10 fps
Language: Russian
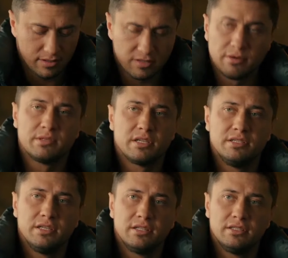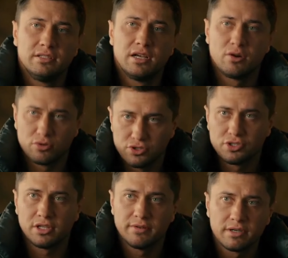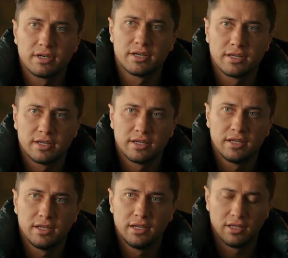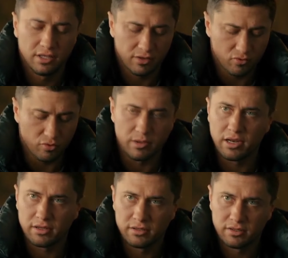За вами следил один хороший человек. Его убили.